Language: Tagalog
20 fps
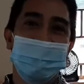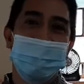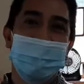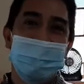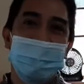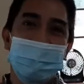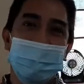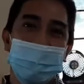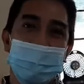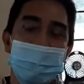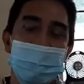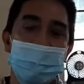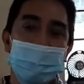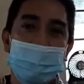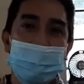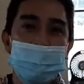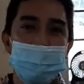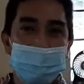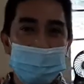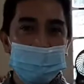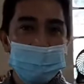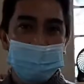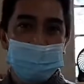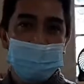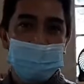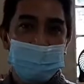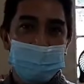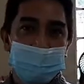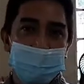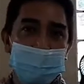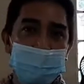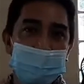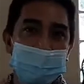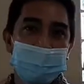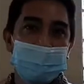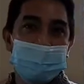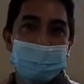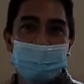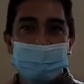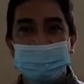Yun. So, God bless po everybody.
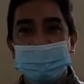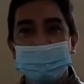